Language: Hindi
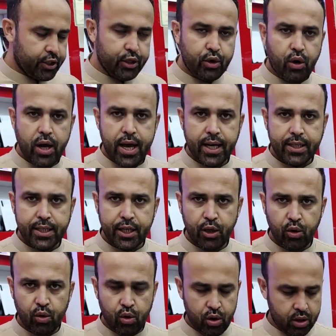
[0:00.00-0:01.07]
ज़ीरो एक्स
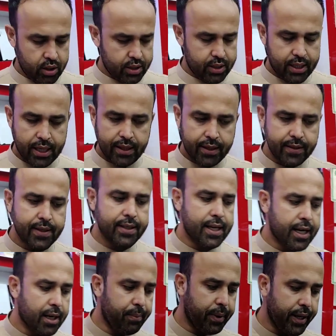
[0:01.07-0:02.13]
न्यू तैंतीस
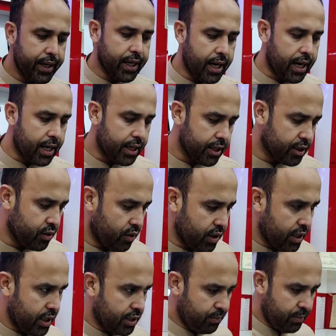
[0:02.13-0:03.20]
हज़ार का पड़ेगा आठ एक सौ
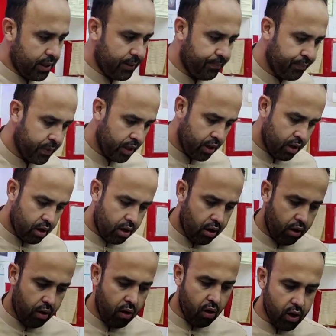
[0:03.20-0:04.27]
अट्ठाईस में
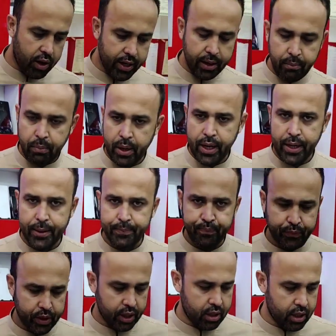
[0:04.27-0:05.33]
और टेन प्ले
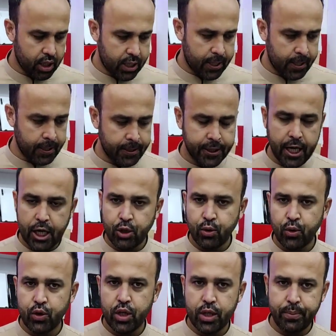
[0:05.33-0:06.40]
चार
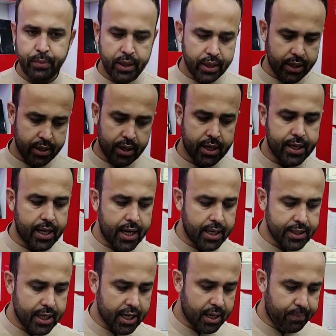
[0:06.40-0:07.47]
चौंसठ में
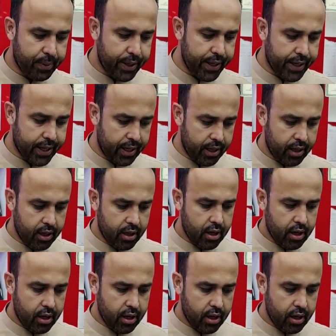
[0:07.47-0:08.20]
अठारह हज़ार का पड़ेगा